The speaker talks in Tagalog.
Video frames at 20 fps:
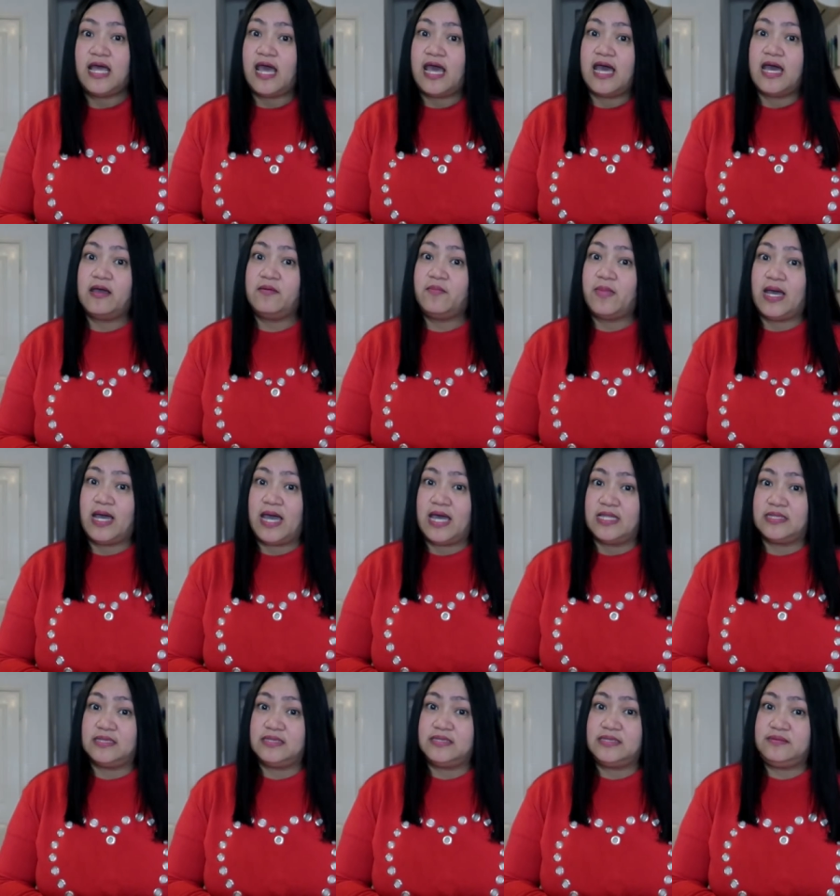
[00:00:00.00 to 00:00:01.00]
ng
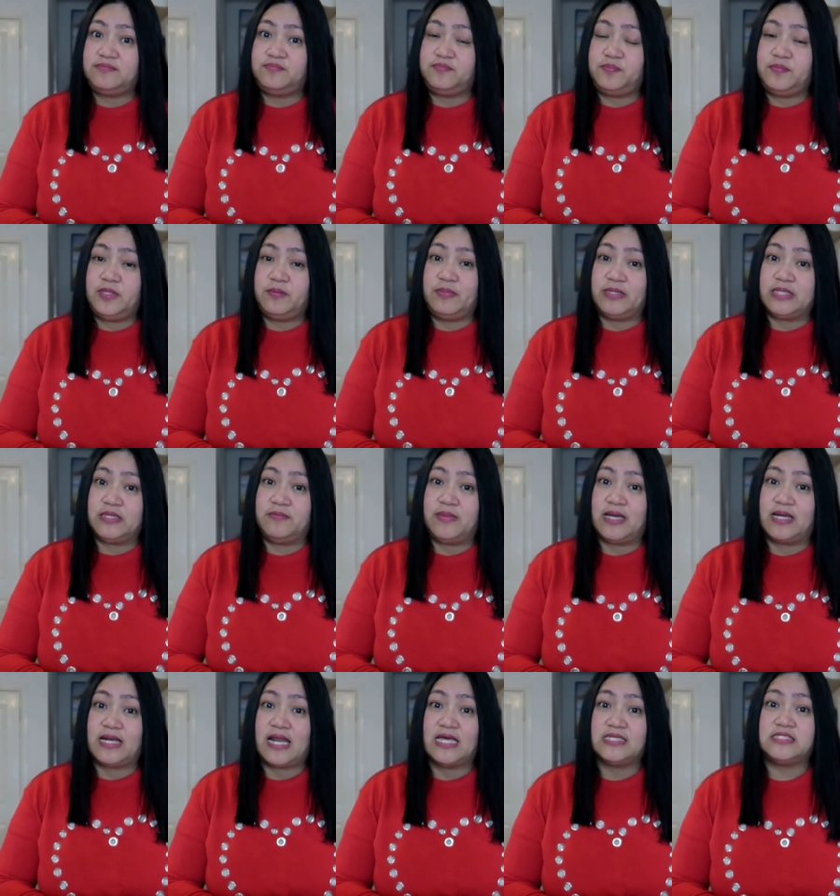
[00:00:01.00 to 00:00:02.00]
mga iba't
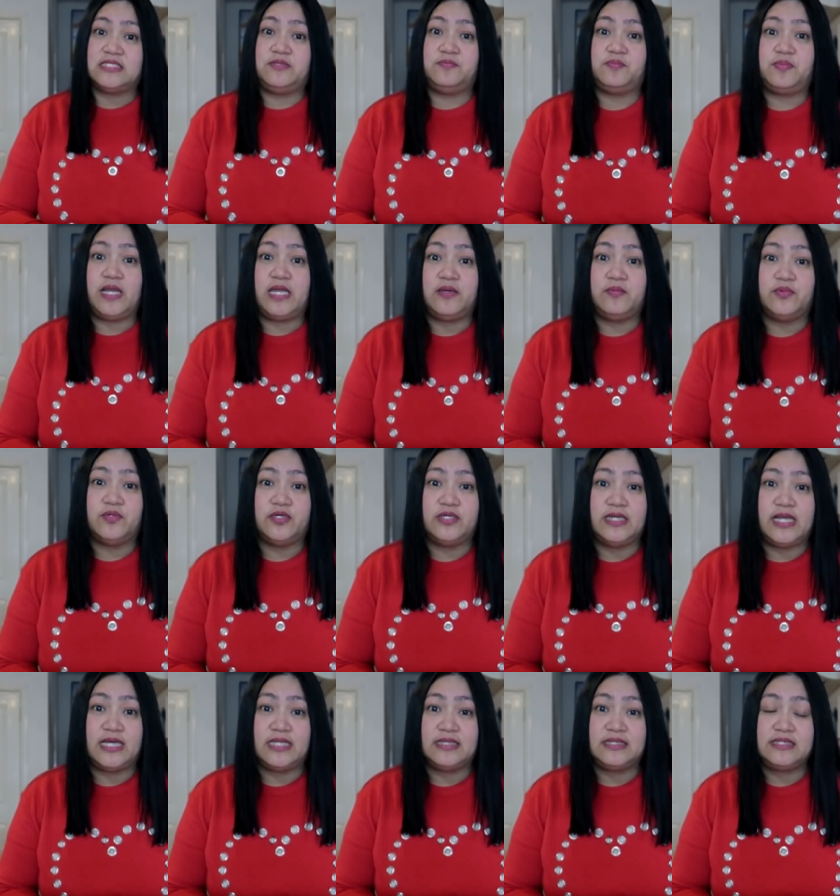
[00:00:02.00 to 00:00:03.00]
ibang klaseng flavor
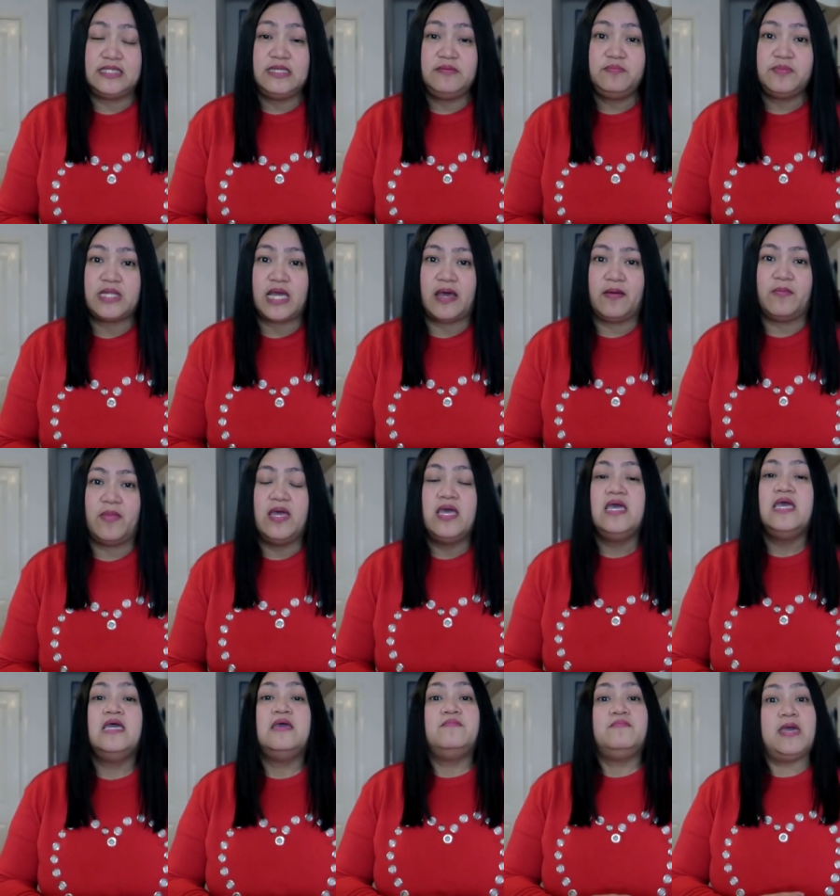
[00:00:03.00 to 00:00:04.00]
ng tintam.
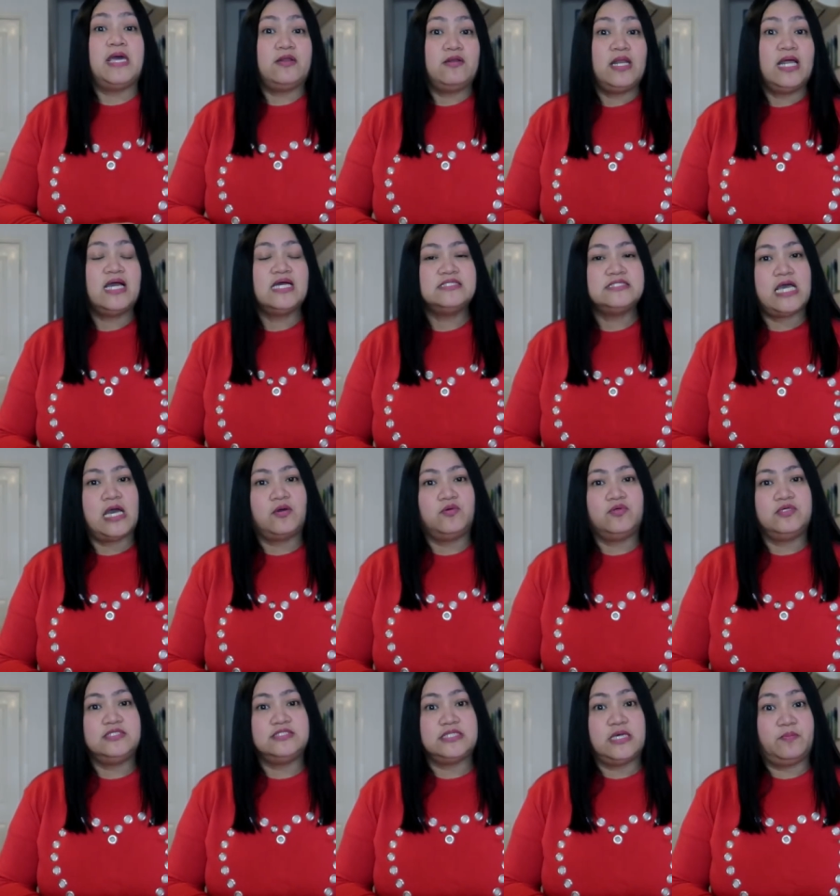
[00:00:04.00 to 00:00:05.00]
Meron lang kasi
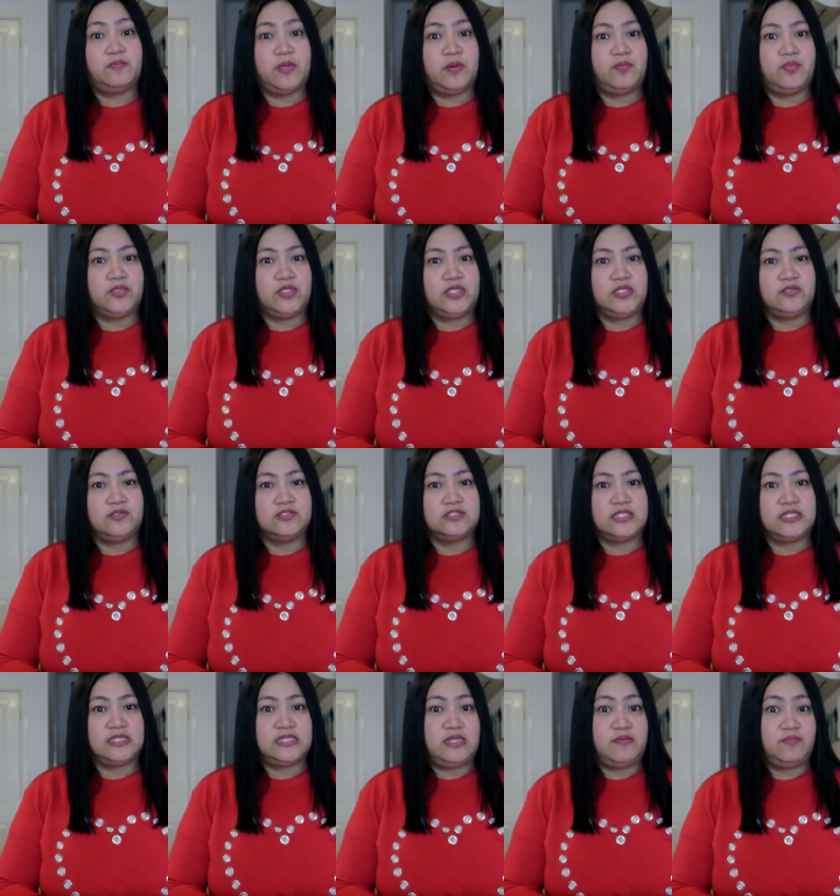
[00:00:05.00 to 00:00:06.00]
akong isang paborito
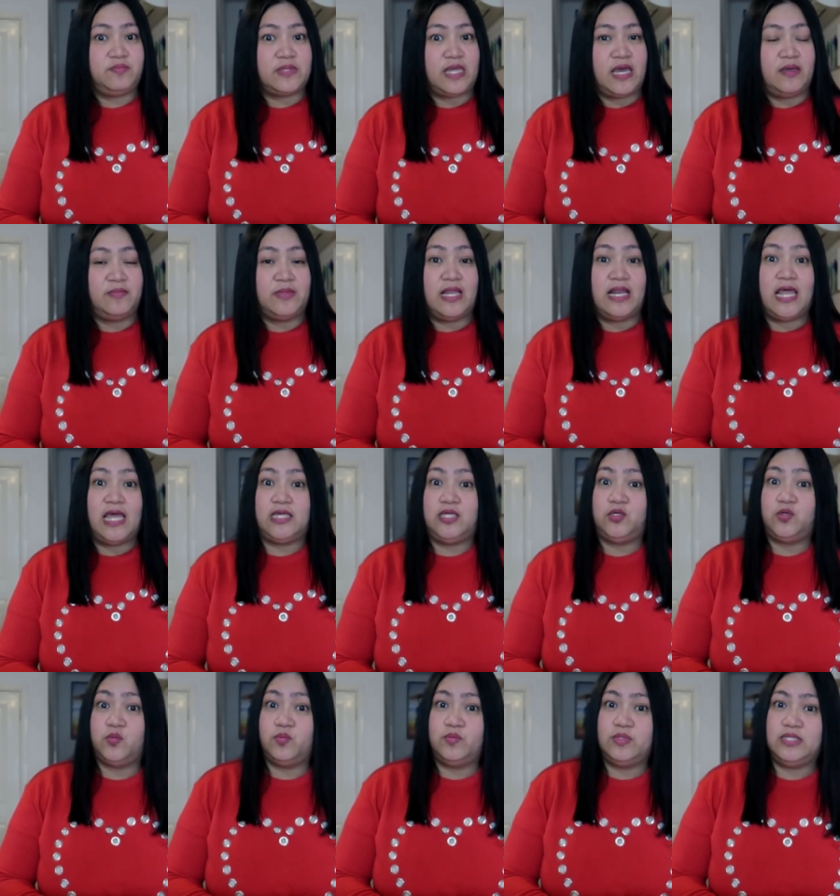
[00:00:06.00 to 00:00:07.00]
sa tintam na lagi
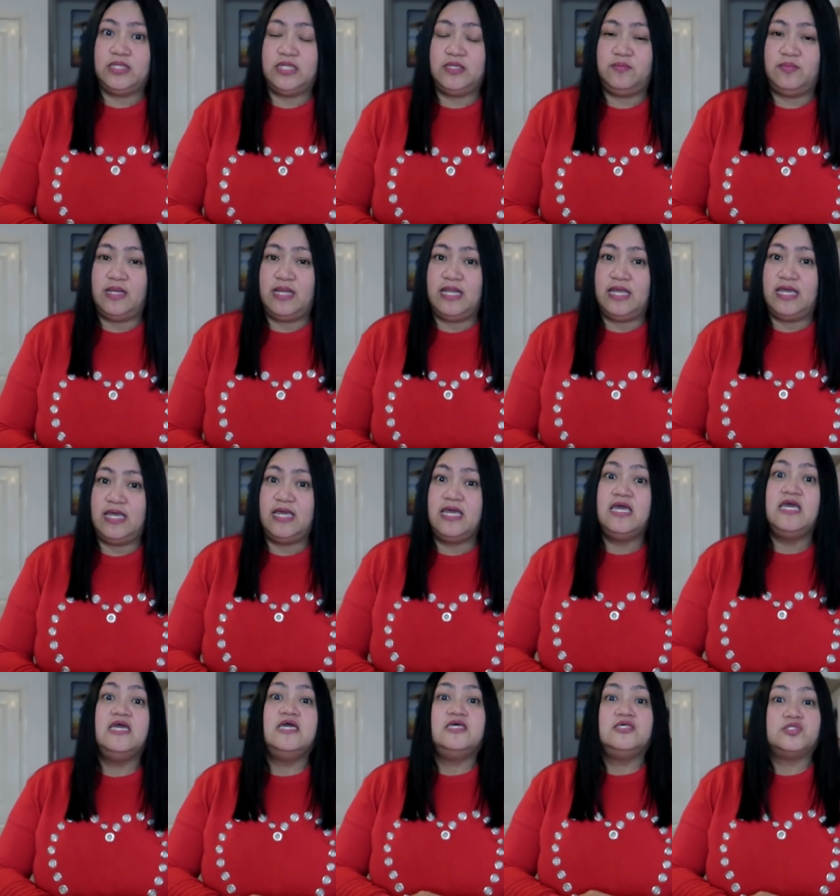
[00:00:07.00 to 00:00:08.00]
kong binibili.
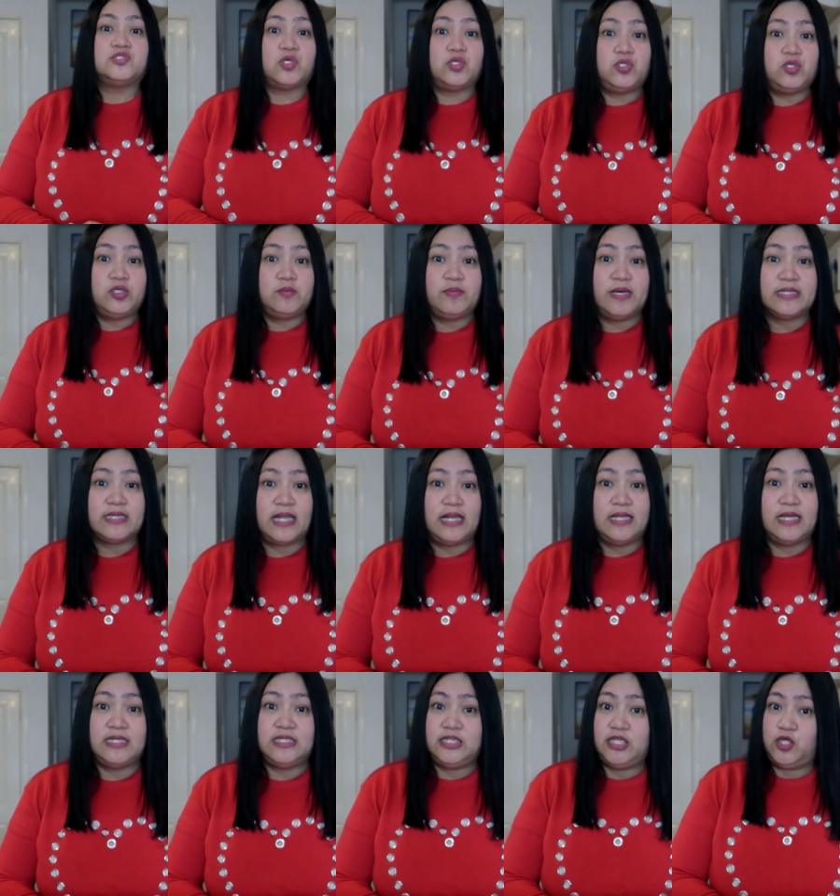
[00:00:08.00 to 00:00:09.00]
So, yung iba
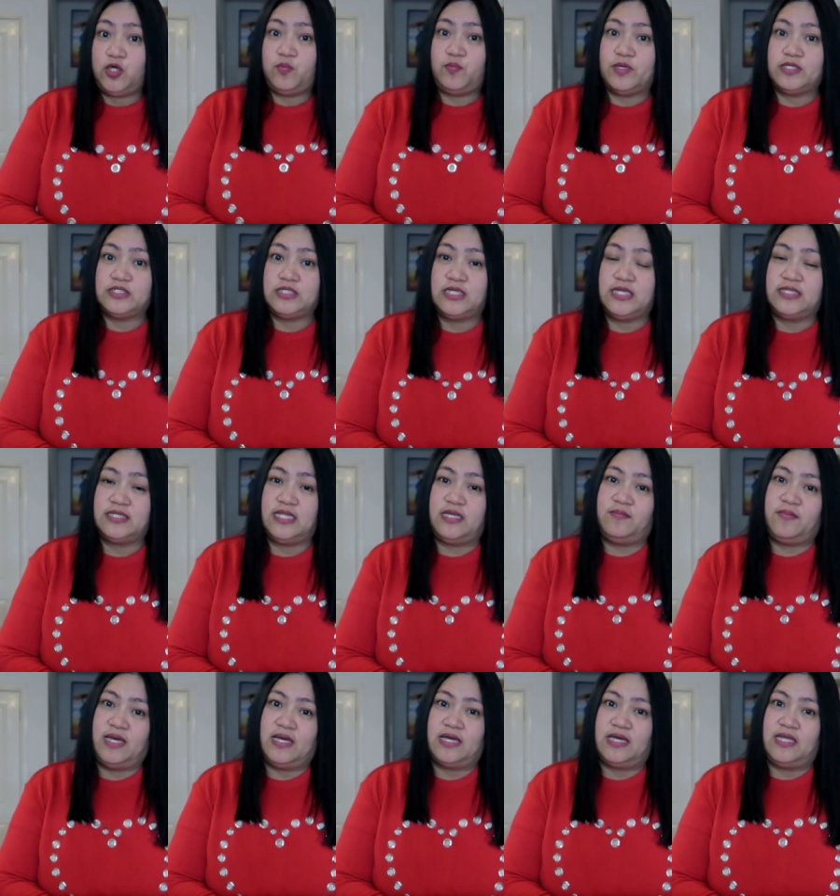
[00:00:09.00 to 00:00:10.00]
talagang hindi ko pa siya
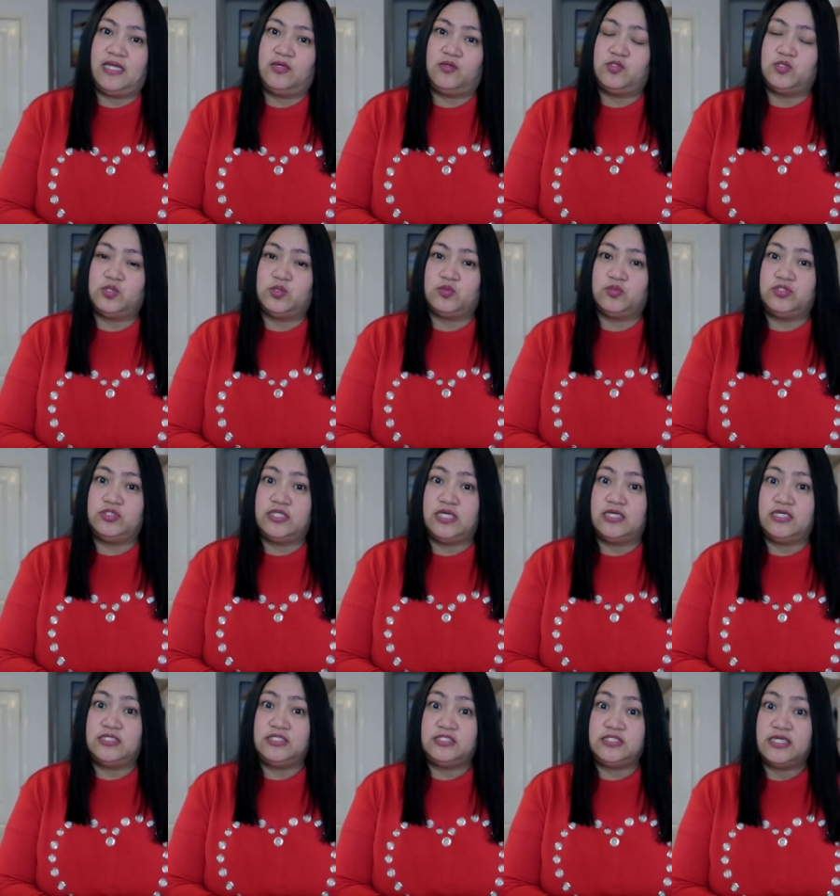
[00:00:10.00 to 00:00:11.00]
natikman kaya gusto ko
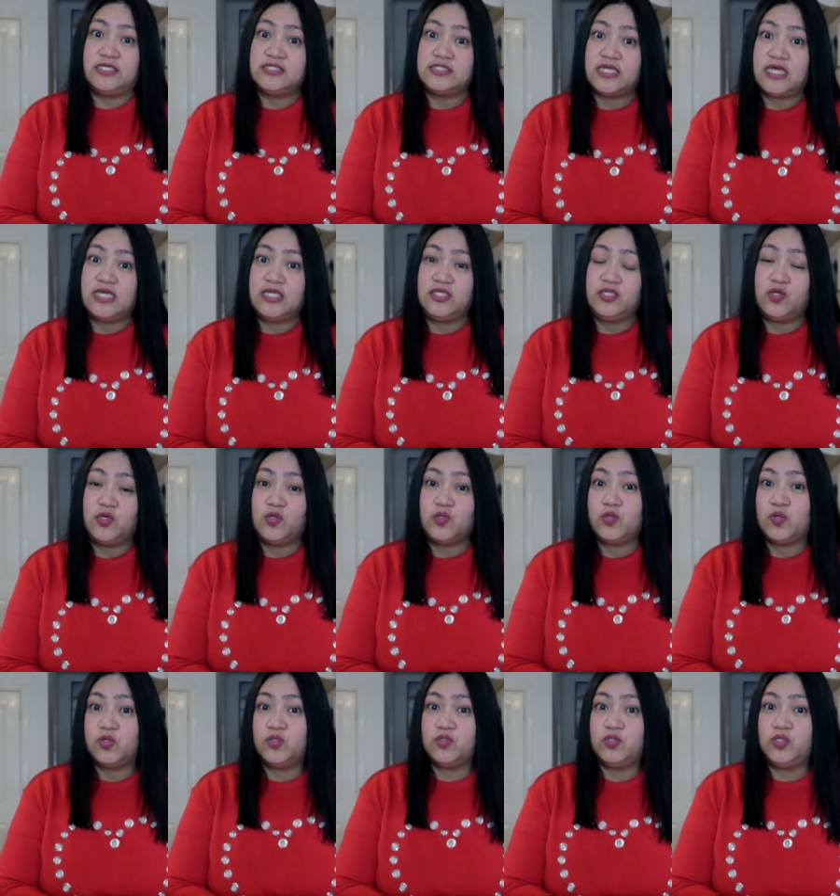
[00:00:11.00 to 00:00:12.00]
siyang i-share sa inyo
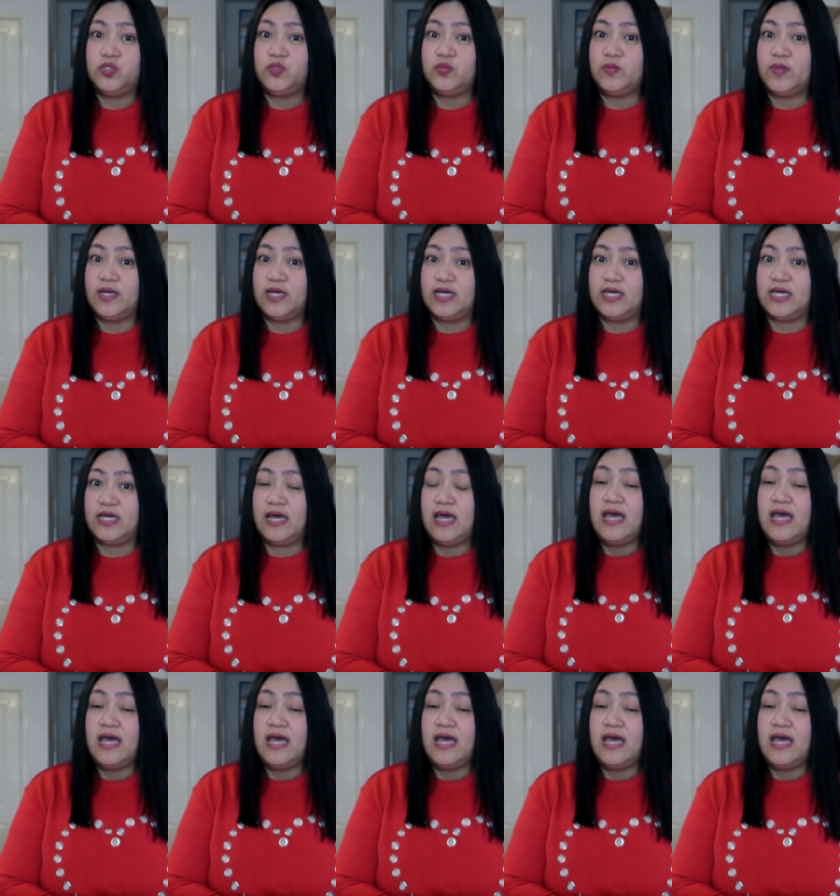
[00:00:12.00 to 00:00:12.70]
kung ano yung mga